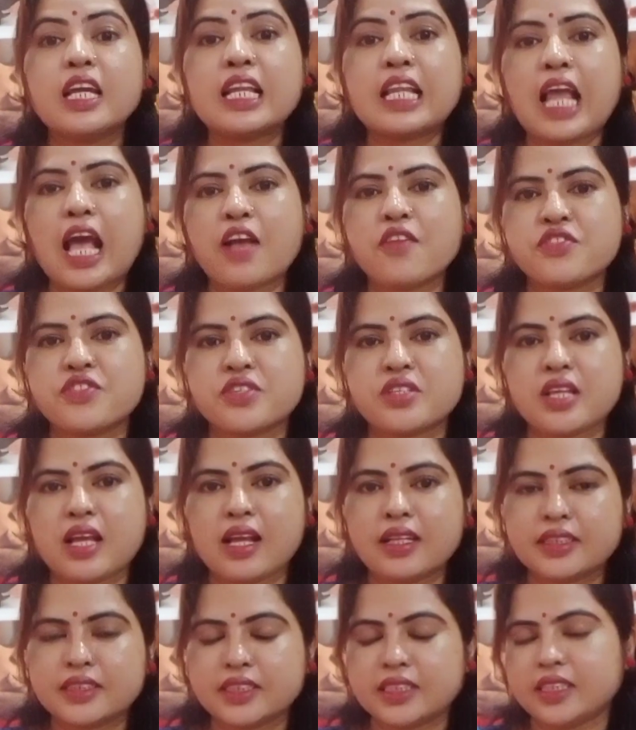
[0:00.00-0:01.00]
লাইফস্টাইল
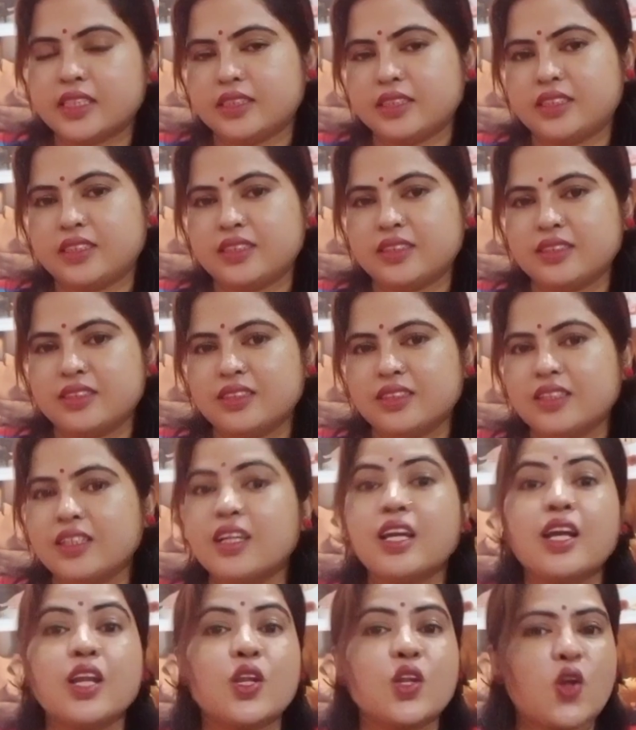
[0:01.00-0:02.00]
চেঞ্জ
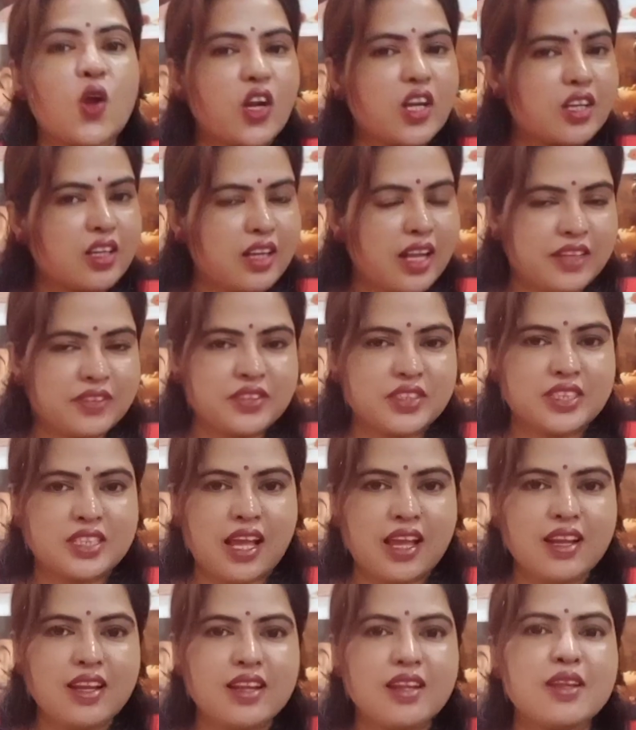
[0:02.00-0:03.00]
নট
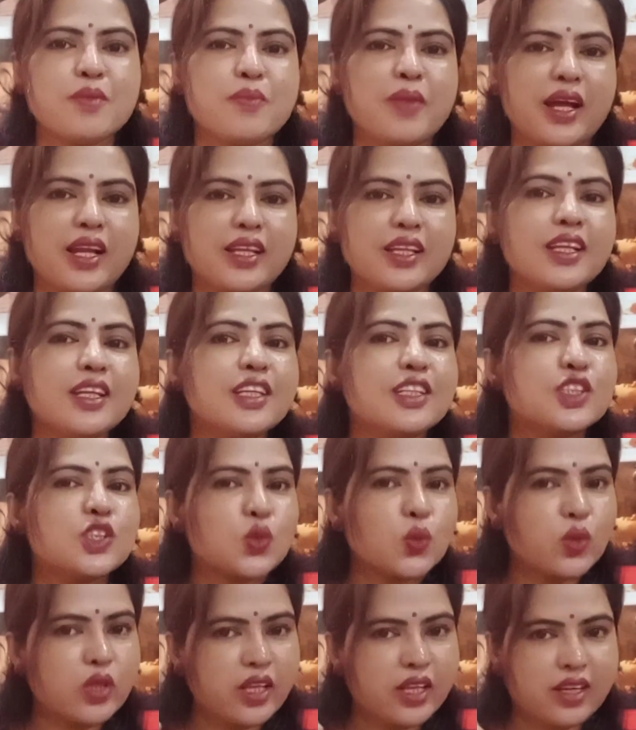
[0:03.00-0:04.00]
লাইফস্টাইল মানে
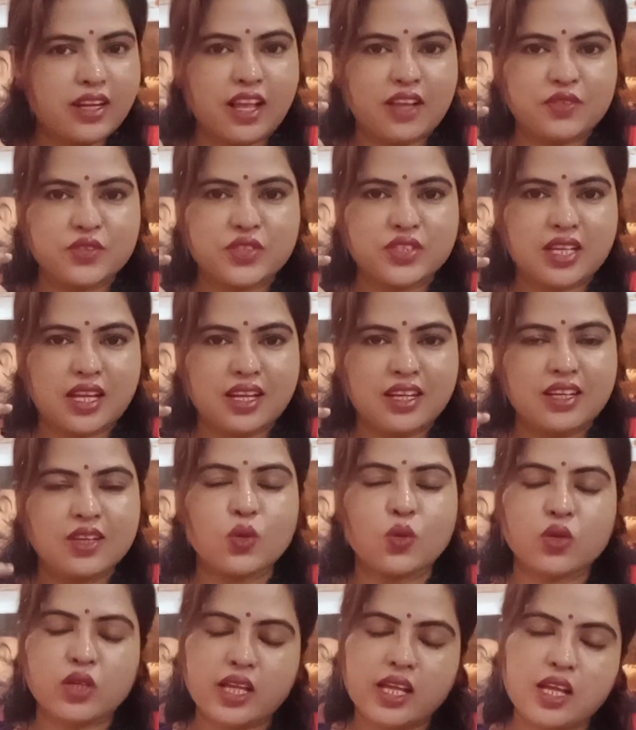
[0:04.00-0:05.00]
চুলের লাইফস্টাইল
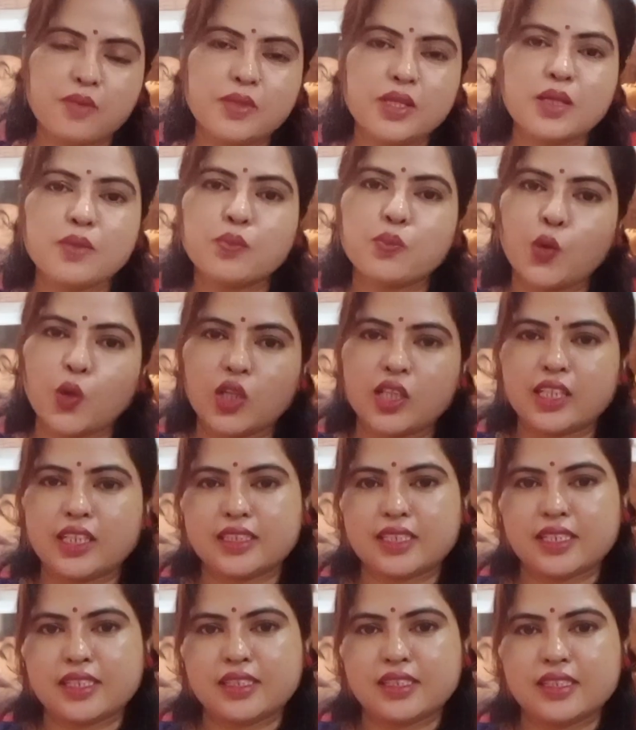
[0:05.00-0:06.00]
ওটাই আমি বলতে
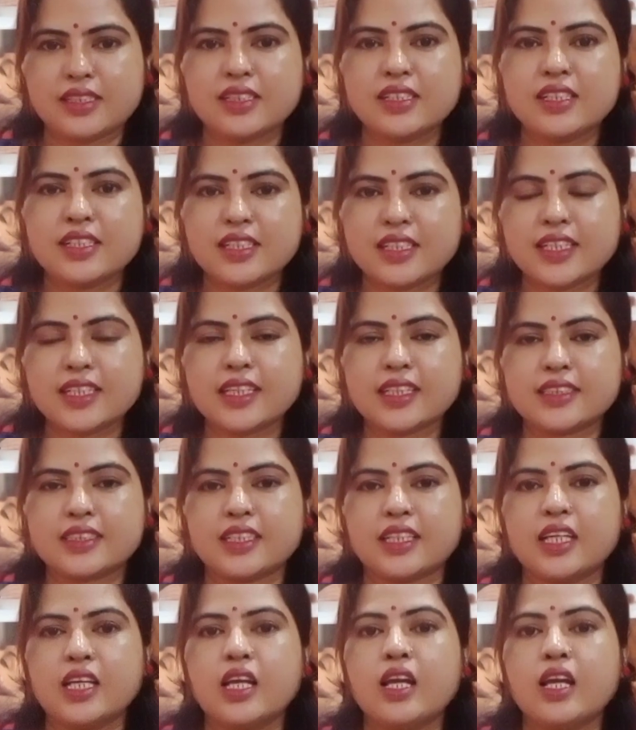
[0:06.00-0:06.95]
চাইছি ঠিক আছে